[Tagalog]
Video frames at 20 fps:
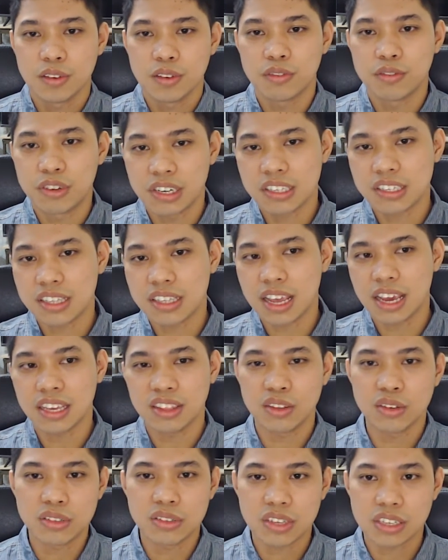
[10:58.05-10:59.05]
verse
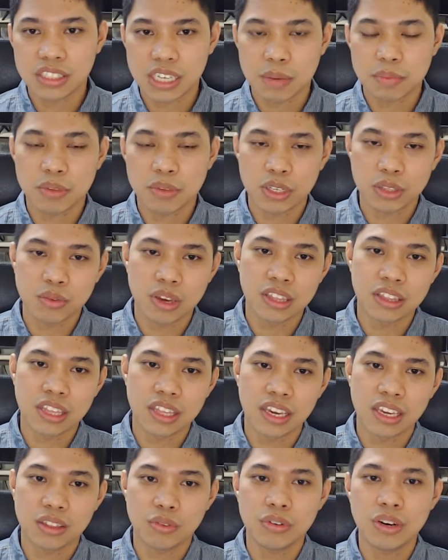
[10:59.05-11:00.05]
9 doon sa chapter
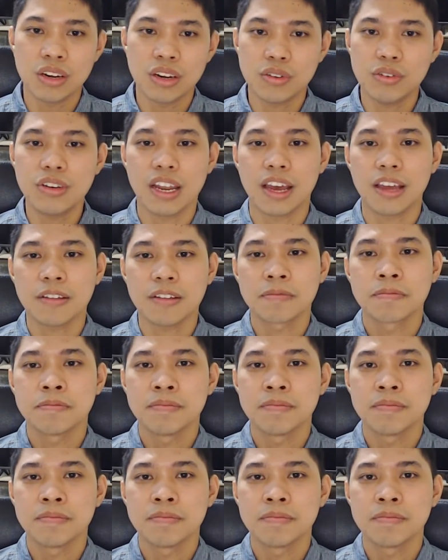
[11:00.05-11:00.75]
28. Unang-una,